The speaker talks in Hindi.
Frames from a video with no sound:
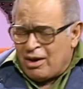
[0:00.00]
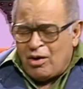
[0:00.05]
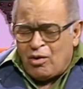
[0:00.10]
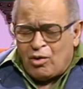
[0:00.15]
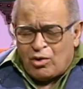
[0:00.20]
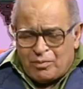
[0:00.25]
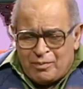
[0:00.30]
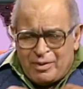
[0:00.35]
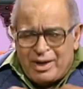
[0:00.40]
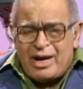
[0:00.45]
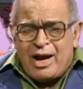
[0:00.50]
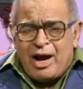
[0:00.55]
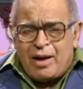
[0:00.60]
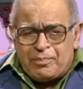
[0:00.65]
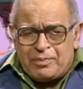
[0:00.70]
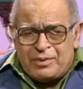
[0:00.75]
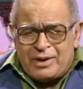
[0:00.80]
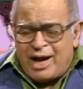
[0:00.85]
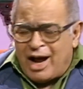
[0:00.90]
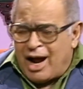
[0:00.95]
और मैं
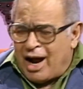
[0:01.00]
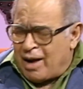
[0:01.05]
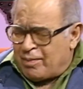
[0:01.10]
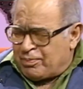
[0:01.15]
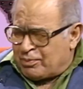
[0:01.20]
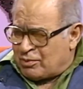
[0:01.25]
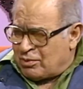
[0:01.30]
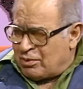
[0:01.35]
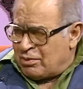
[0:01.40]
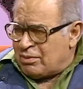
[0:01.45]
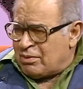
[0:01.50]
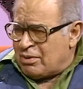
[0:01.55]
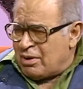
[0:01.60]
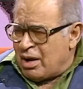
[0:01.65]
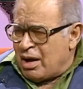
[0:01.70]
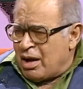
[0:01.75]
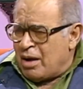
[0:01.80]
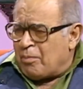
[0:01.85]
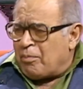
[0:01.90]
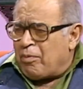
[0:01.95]
अपने आप को
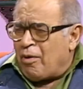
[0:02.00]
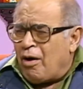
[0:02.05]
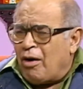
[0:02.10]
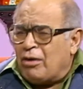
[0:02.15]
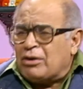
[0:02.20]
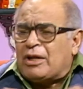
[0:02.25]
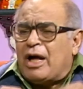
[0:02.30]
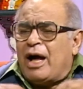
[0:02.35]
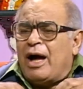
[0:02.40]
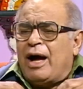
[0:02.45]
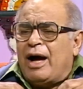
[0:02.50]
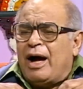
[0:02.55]
बहुत